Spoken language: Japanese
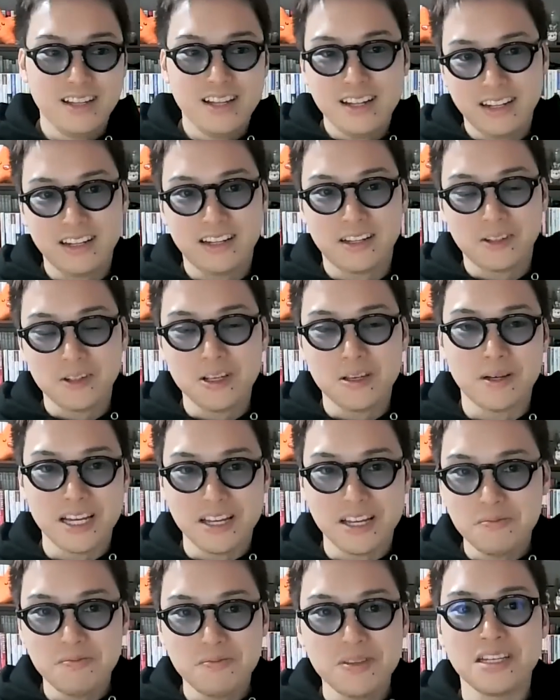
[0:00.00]
なんで、例え
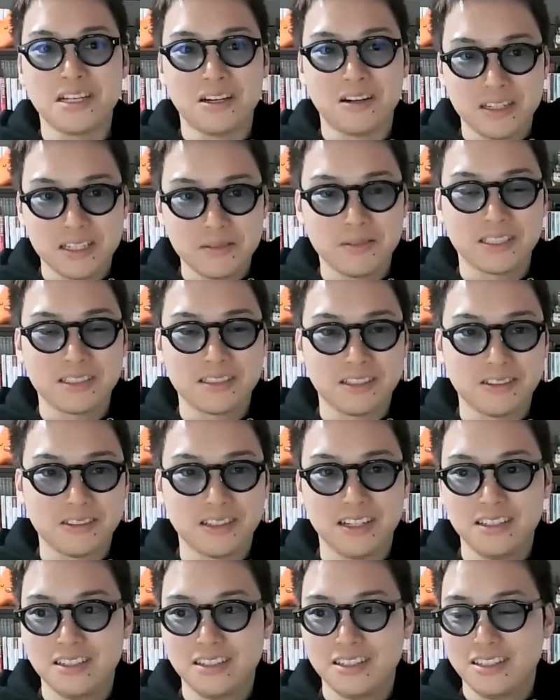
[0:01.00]
ば LP 変わりました
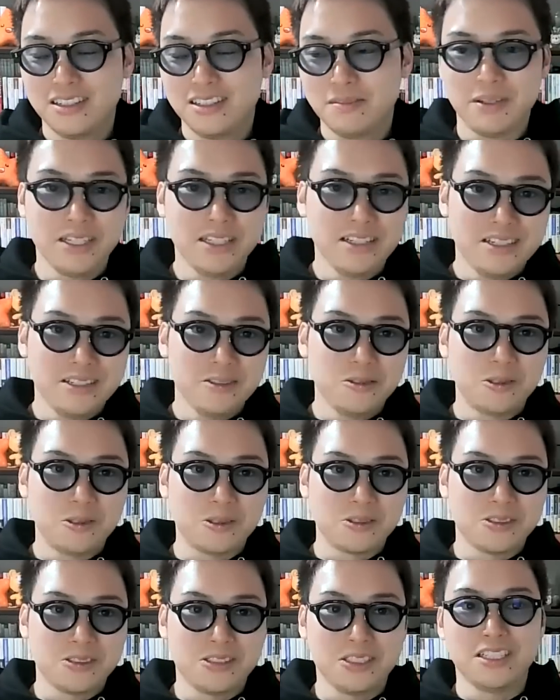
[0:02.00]
とか、バナー
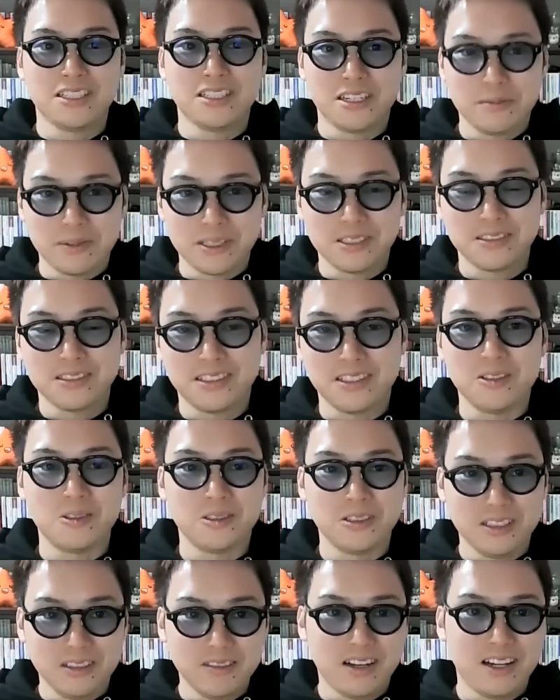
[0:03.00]
広告追加されますってい
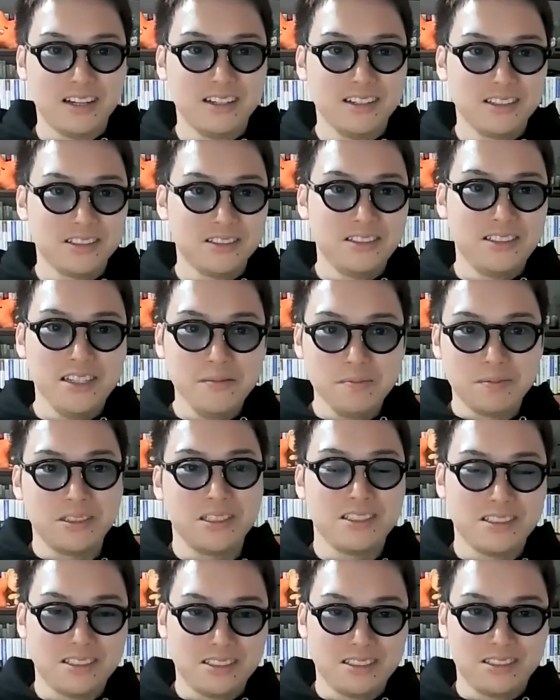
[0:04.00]
う時には、全
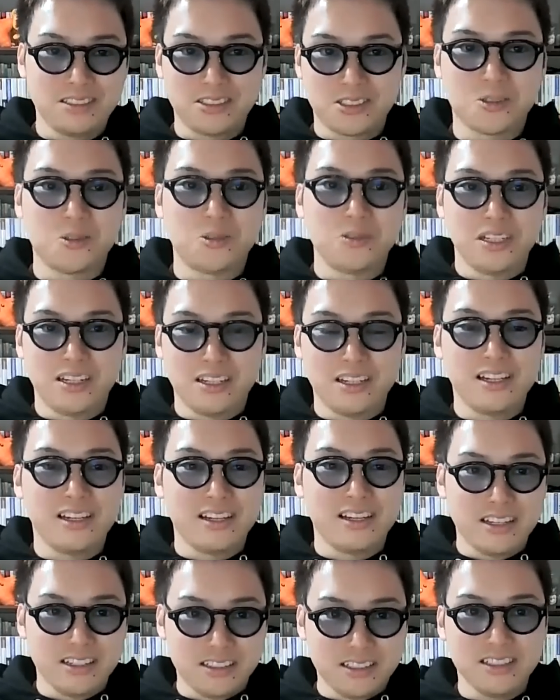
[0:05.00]
部に突っ込んでいかな
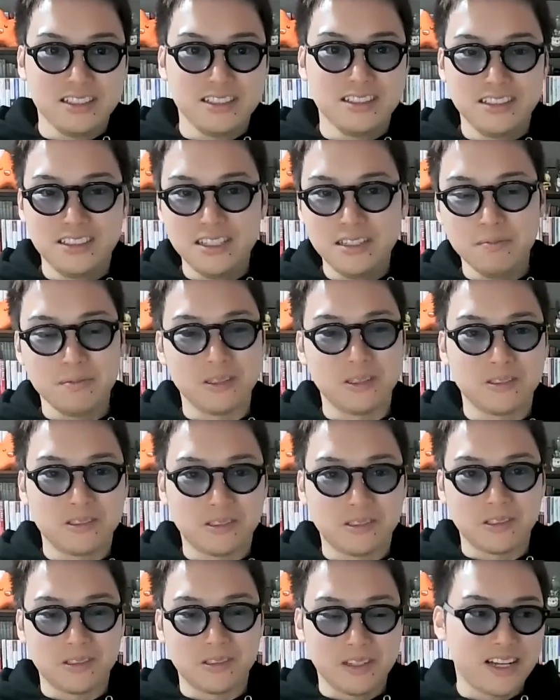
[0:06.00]
きゃいけないし、全部の
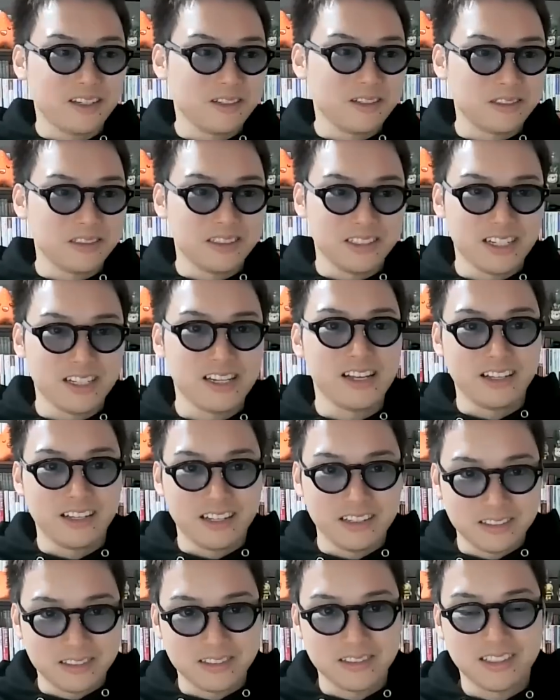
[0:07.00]
ところでやり取りしなきゃい
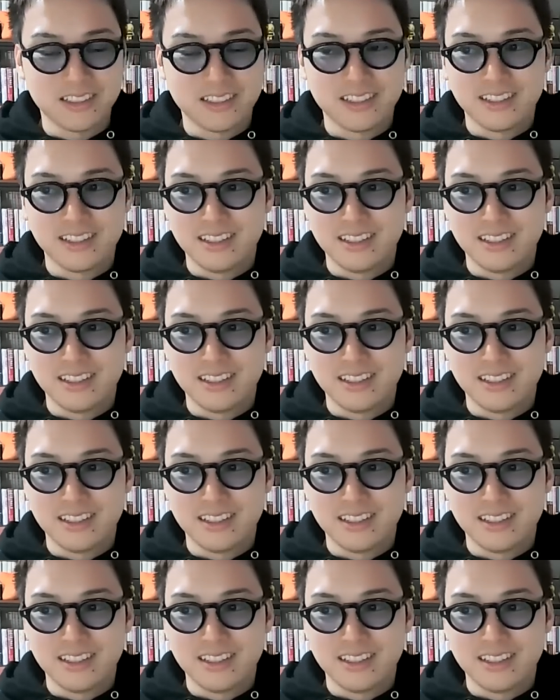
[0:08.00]
けないんですよ。